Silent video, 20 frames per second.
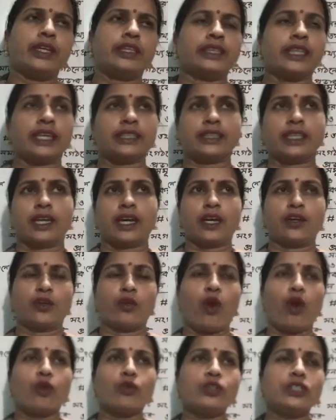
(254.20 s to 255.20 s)
তাছাড়া
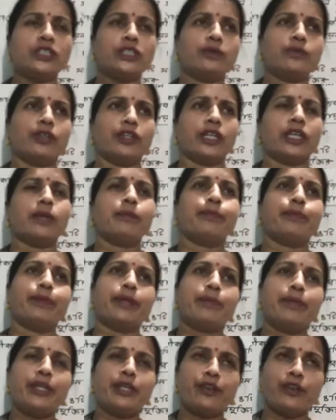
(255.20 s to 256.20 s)
নগর জীবনে
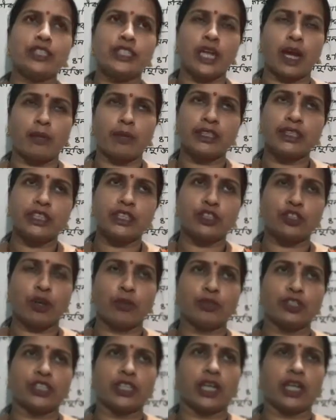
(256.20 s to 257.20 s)
বিভিন্ন সামাজিক
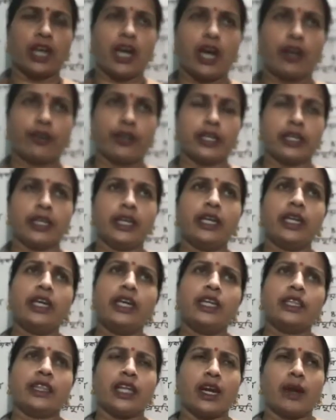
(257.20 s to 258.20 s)
সমস্যার কারণে
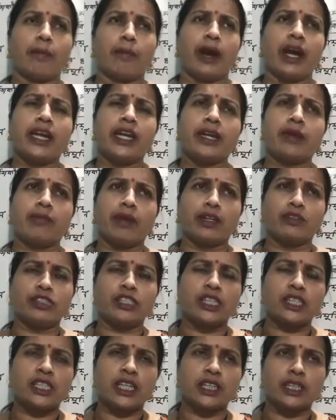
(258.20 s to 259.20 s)
তারা বাইরের
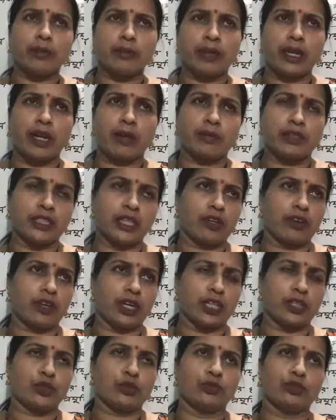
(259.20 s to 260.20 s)
মানুষের সাথে মেলামেশা
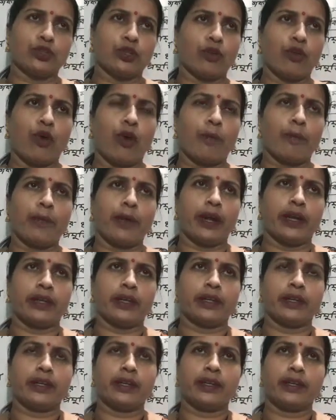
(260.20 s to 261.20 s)
করার সুযোগ কম পায়
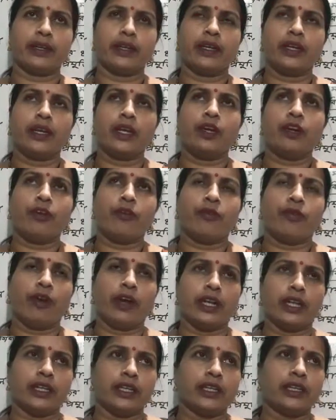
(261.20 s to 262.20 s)

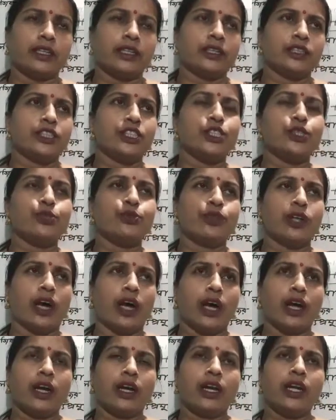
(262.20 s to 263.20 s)
ফলে শিশুরা
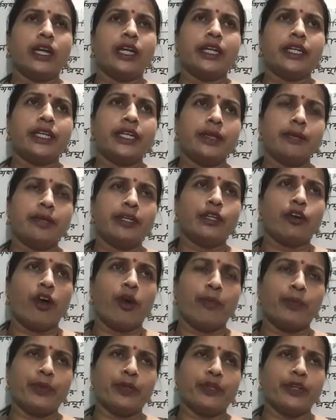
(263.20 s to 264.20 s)
টিভি
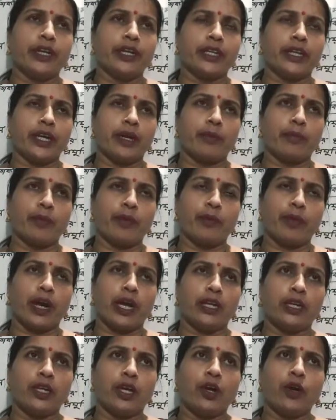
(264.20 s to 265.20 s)
কম্পিউটার ট্যাব
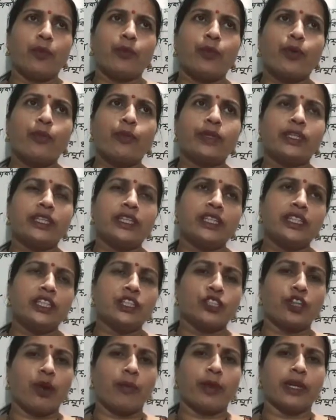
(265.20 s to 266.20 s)
মোবাইল প্রভৃতি নিয়ে
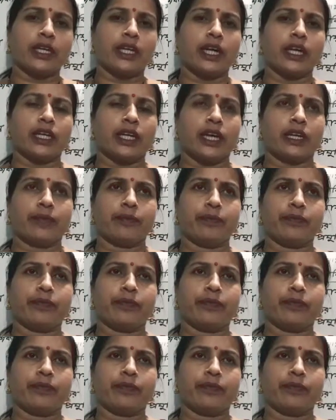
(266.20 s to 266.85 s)
সময় কাটায়